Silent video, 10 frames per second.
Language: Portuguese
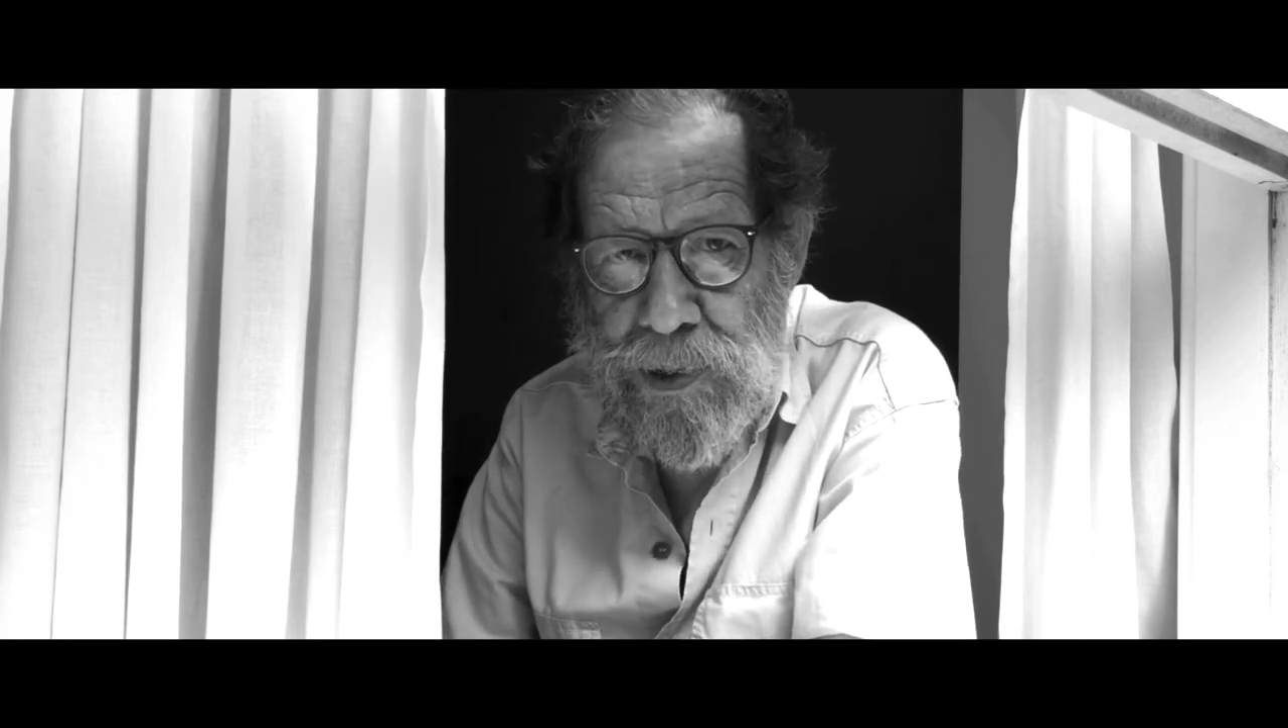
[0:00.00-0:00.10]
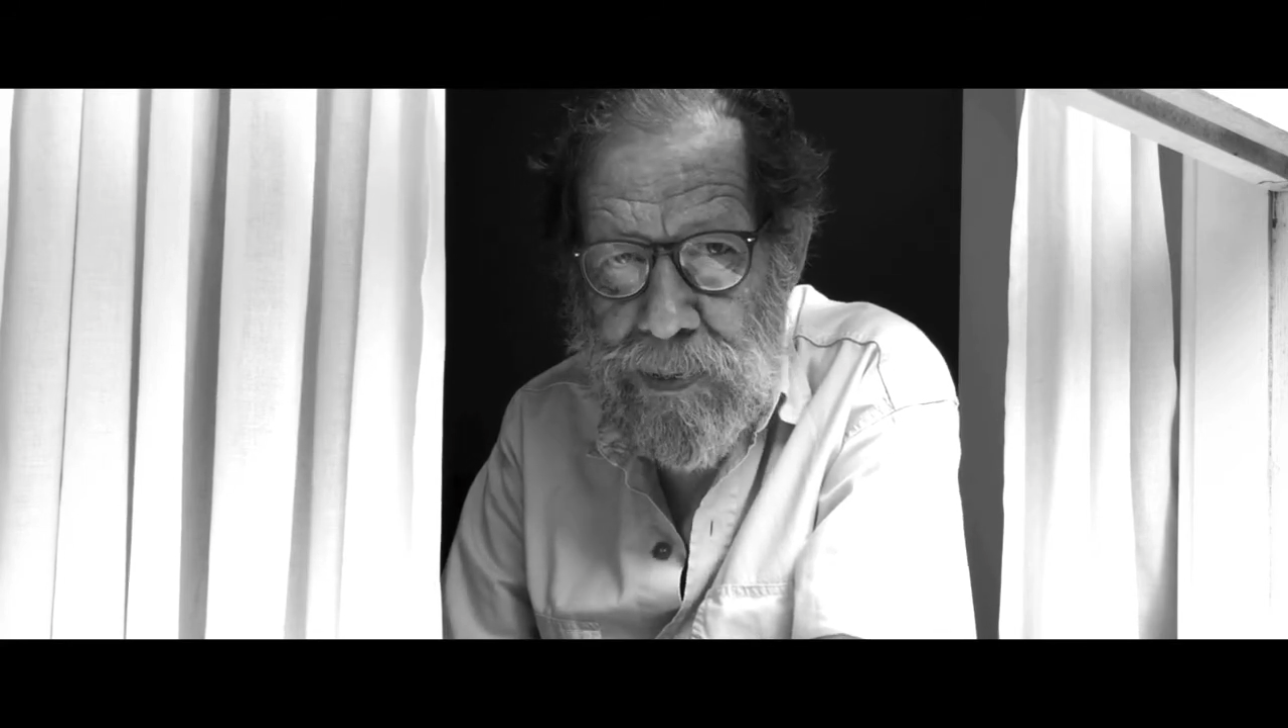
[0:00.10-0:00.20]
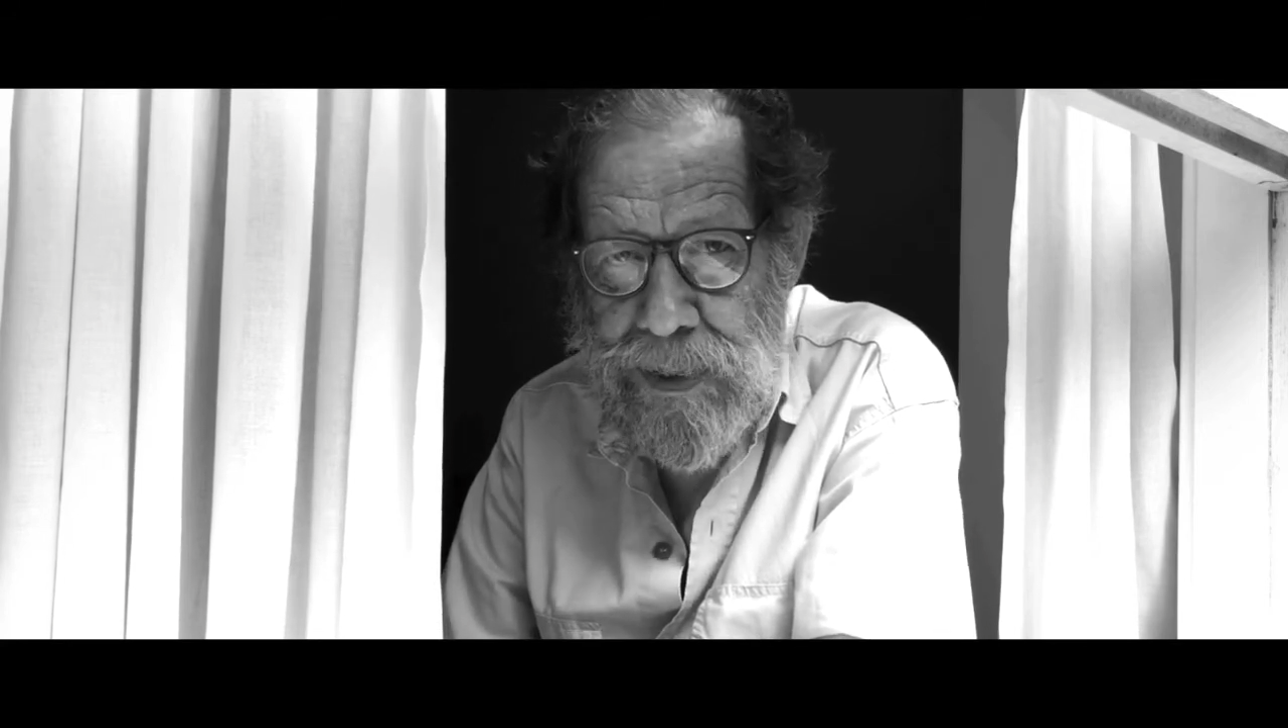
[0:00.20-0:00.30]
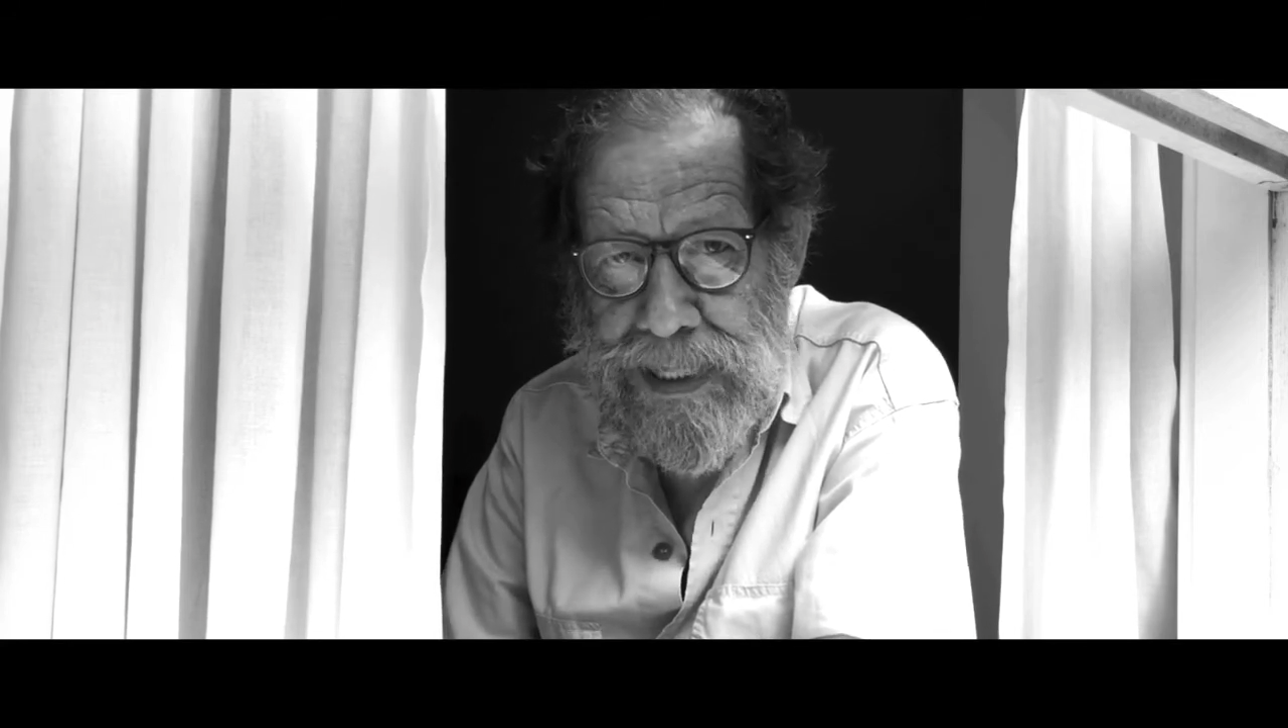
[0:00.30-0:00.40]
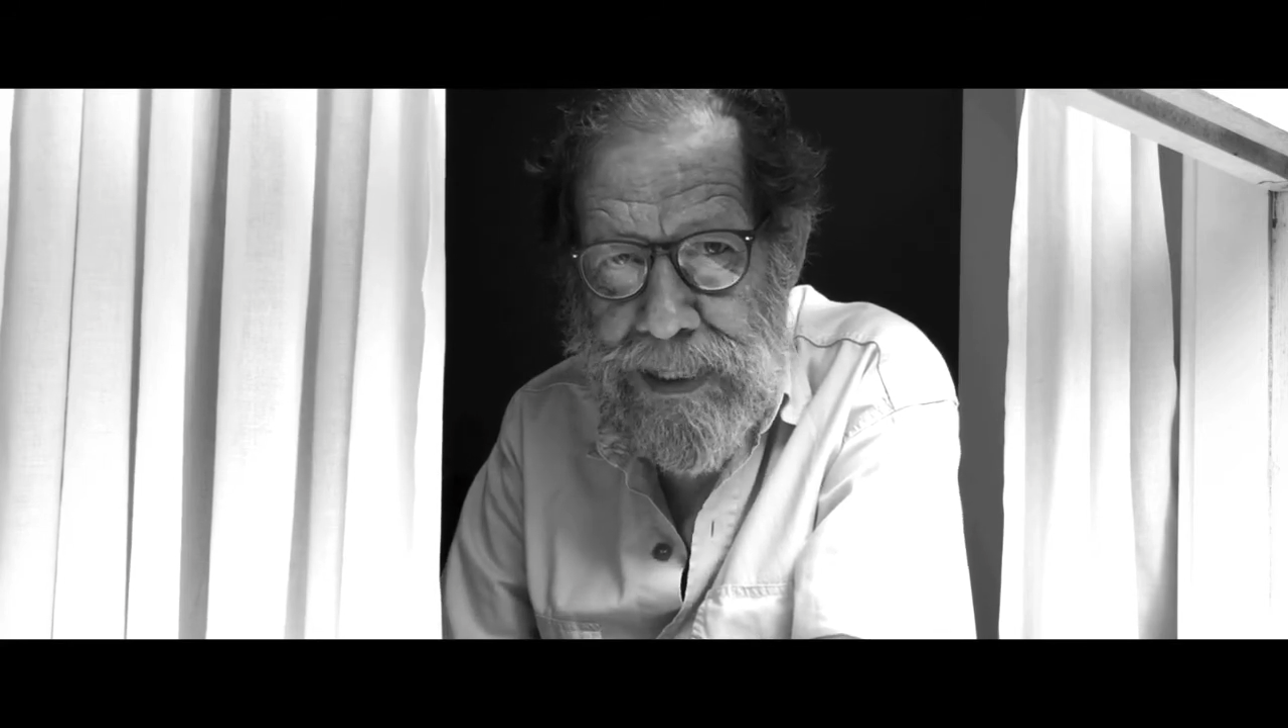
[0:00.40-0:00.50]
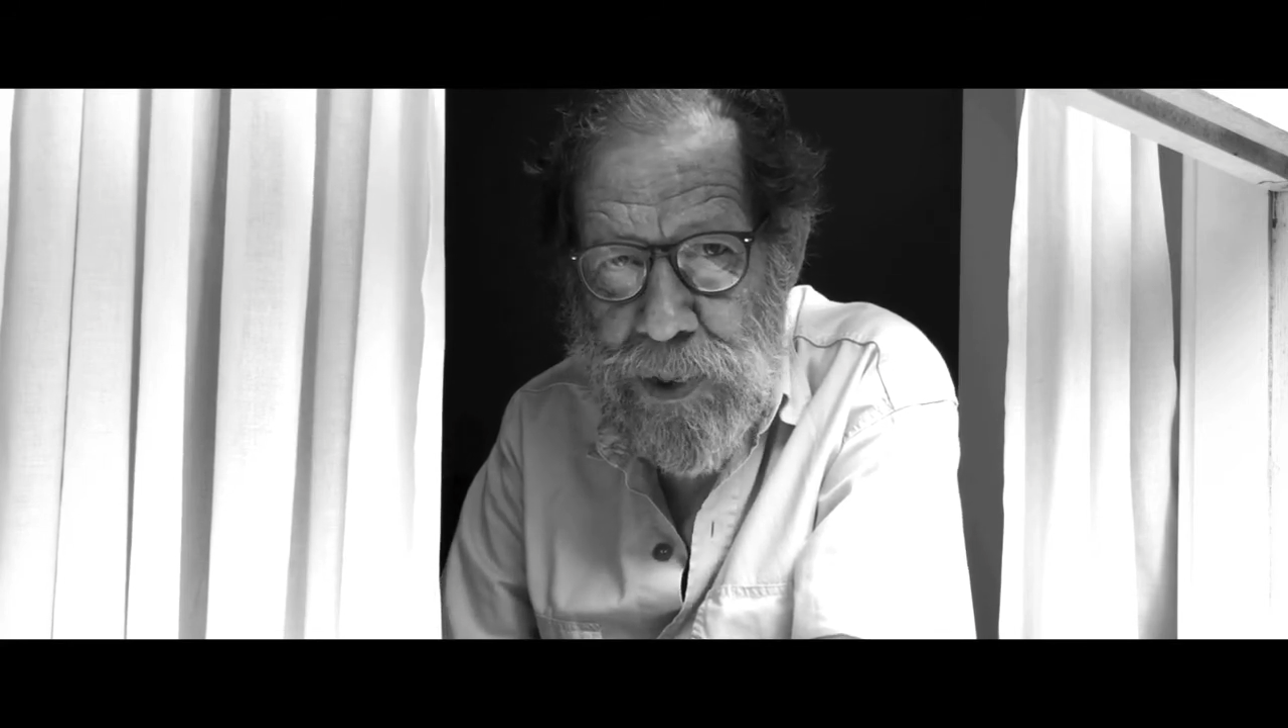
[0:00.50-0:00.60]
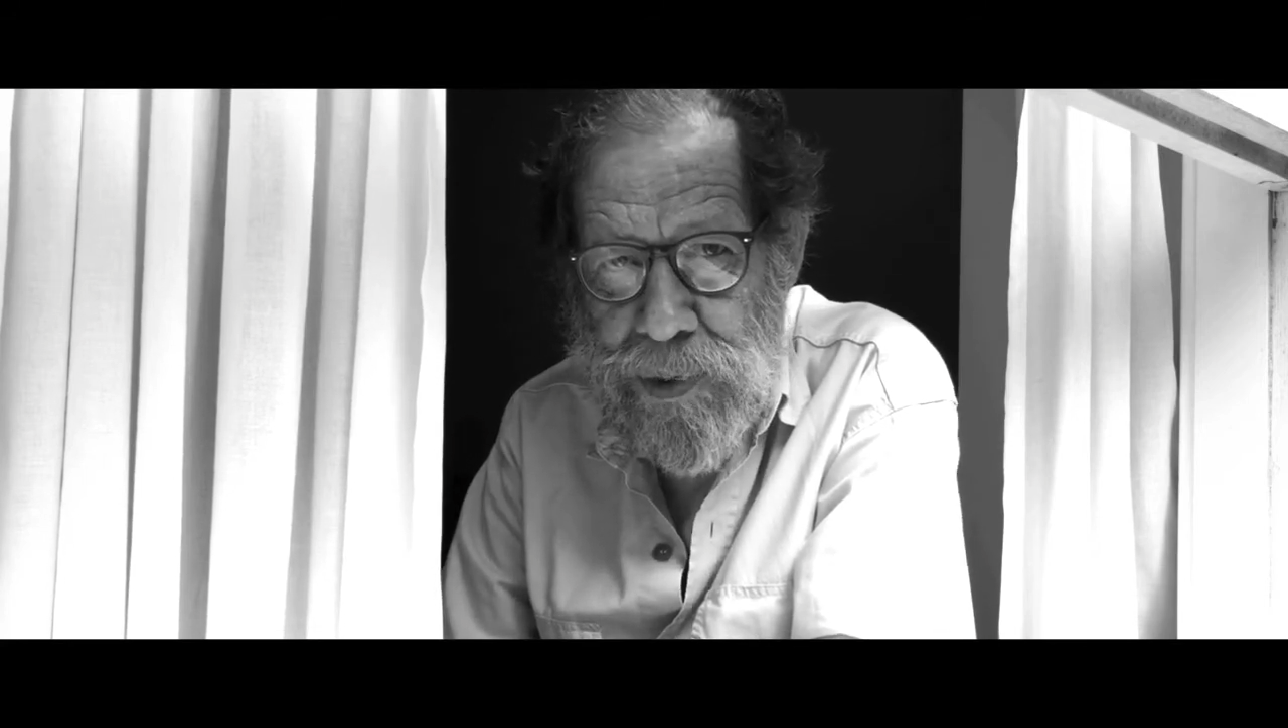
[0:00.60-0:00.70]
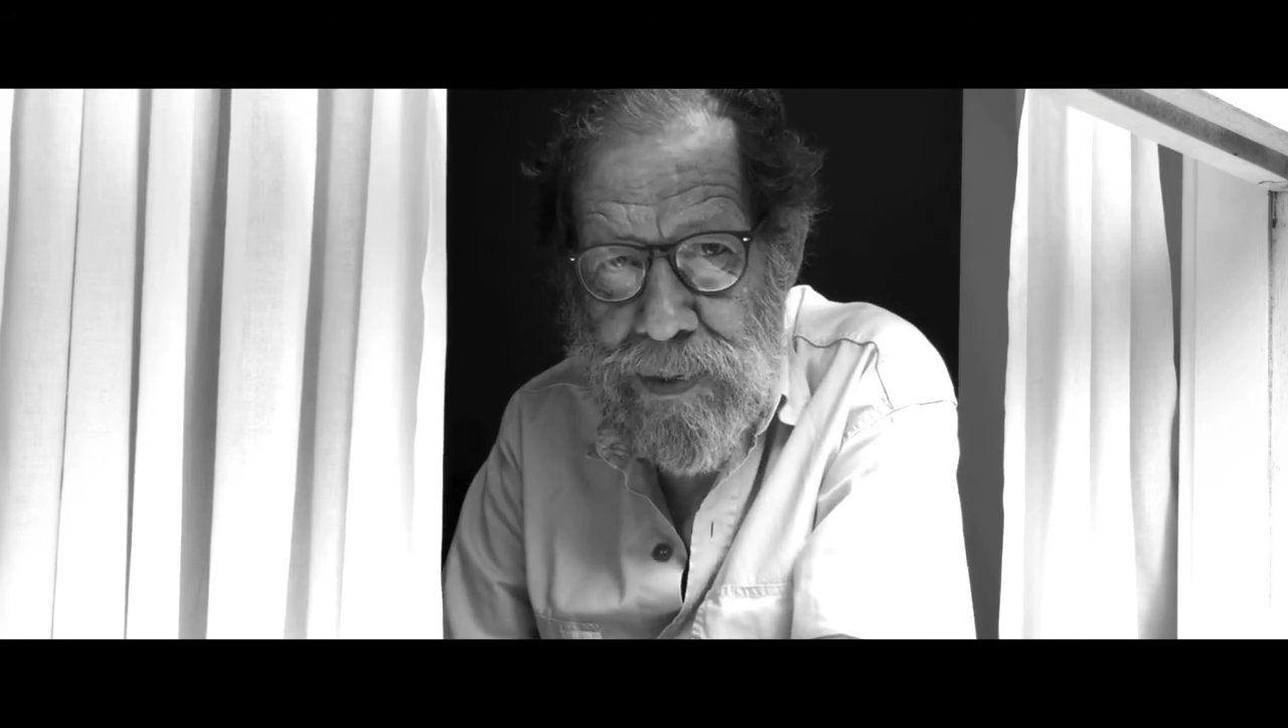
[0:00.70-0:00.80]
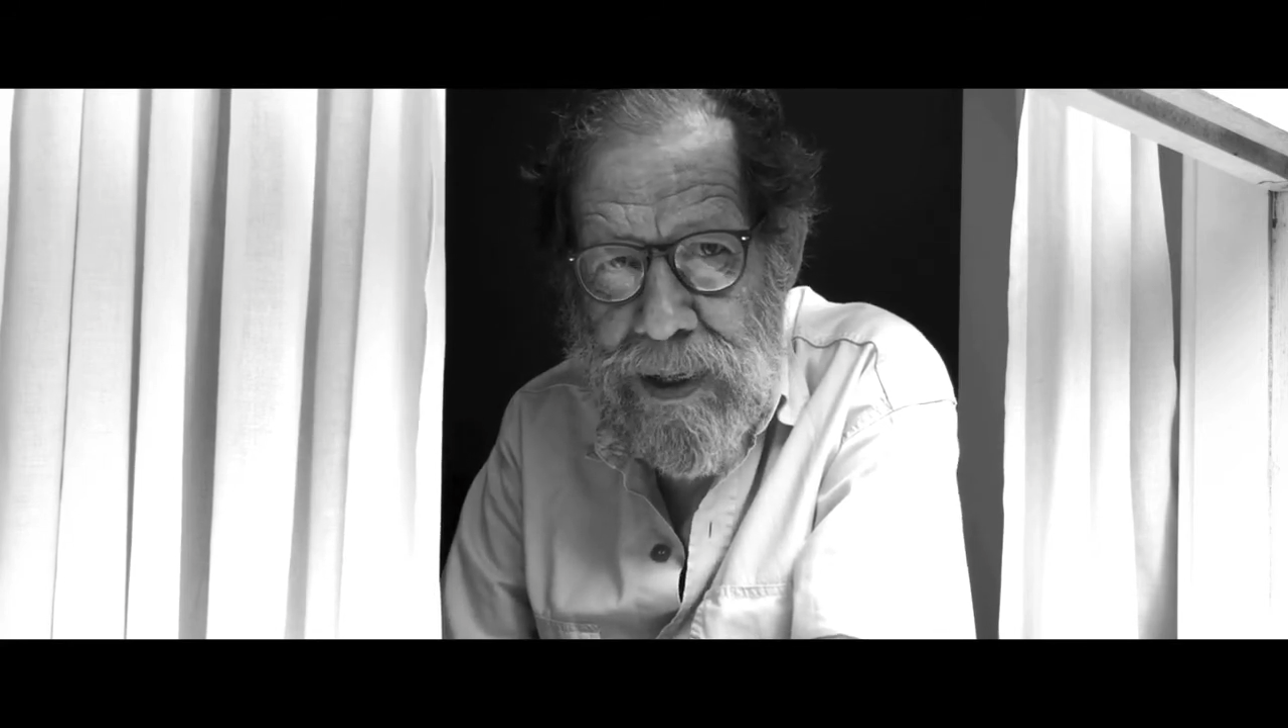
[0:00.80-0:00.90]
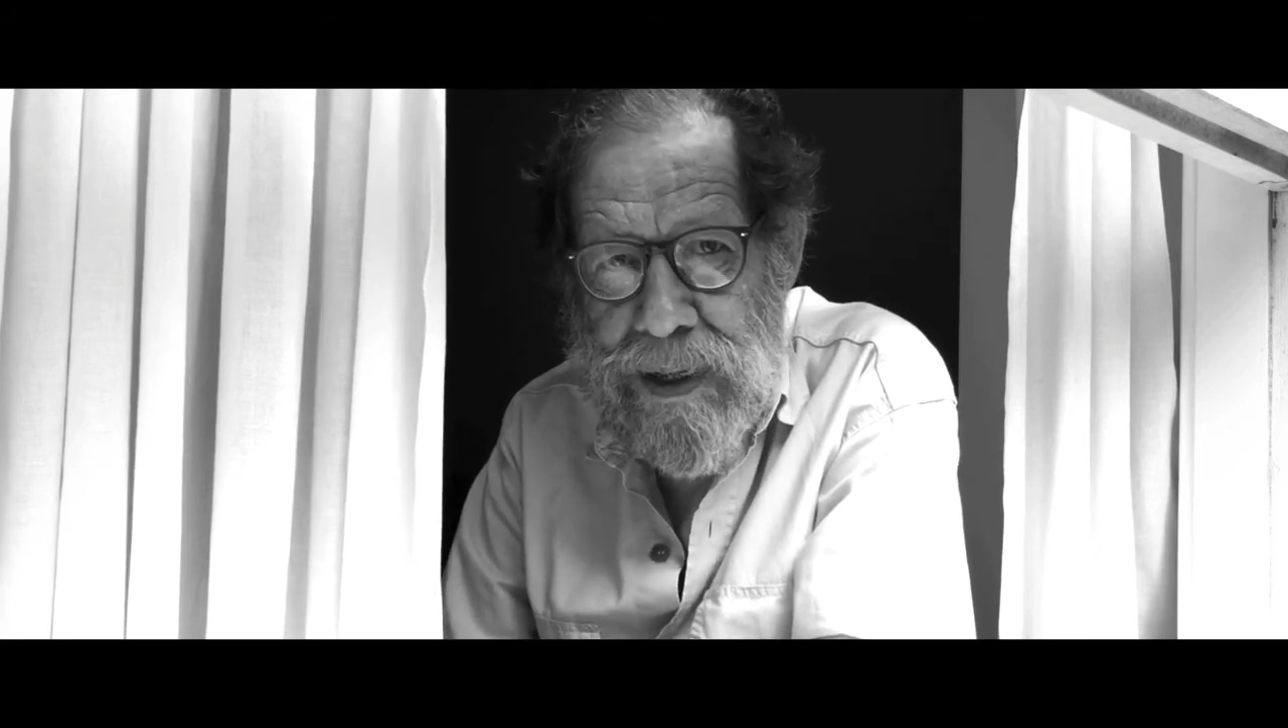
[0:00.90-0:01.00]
sucesso,